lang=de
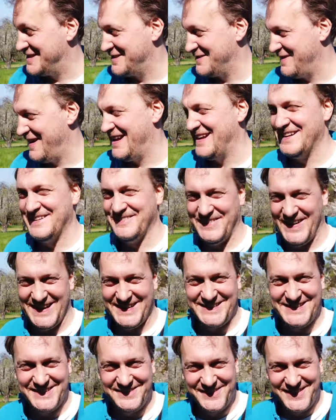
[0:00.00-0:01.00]
dass das Wetter
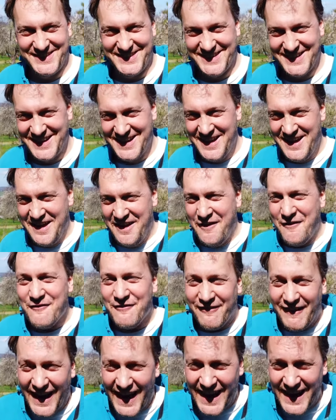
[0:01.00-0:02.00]
besser wird,
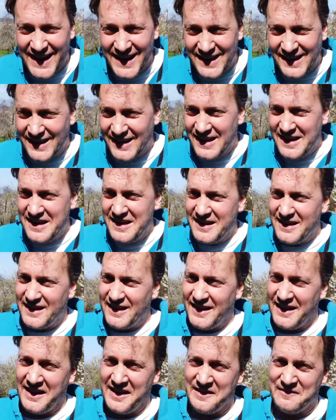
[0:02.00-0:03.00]
weil
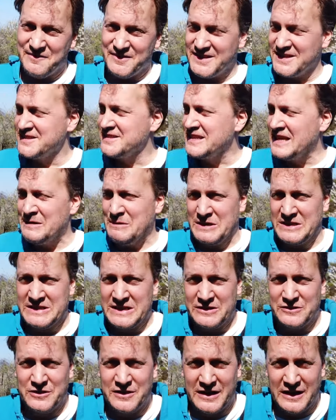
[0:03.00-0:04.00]
ähm, das Thema ist
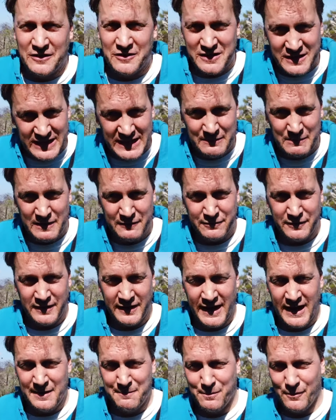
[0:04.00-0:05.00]
natürlich auch ein Thema für
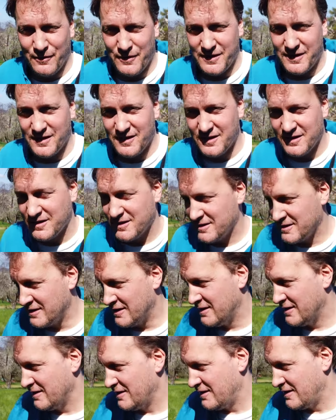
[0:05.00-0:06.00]
den Geldbeutel.
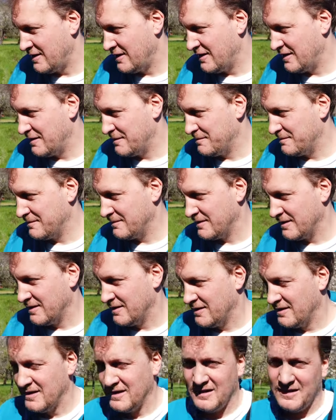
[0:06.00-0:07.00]
Ne? Ähm,
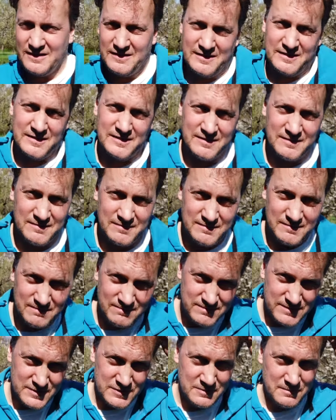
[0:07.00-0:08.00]

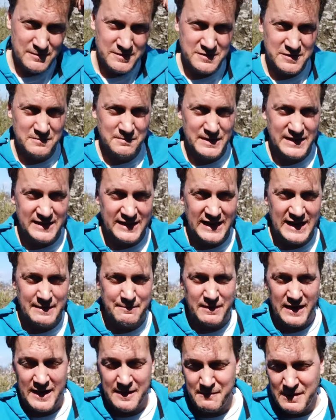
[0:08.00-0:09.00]
so, so ein
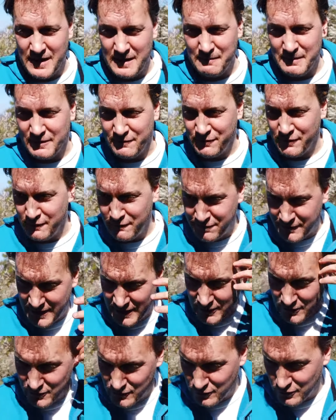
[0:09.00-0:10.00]
Betrieb einmal mit fünf
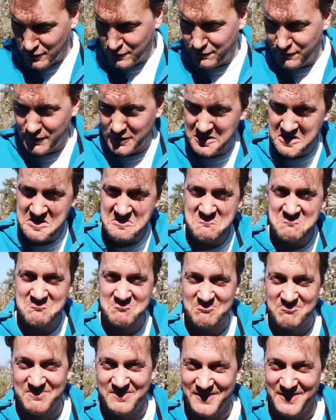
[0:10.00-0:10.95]
Kilo durchfüttern.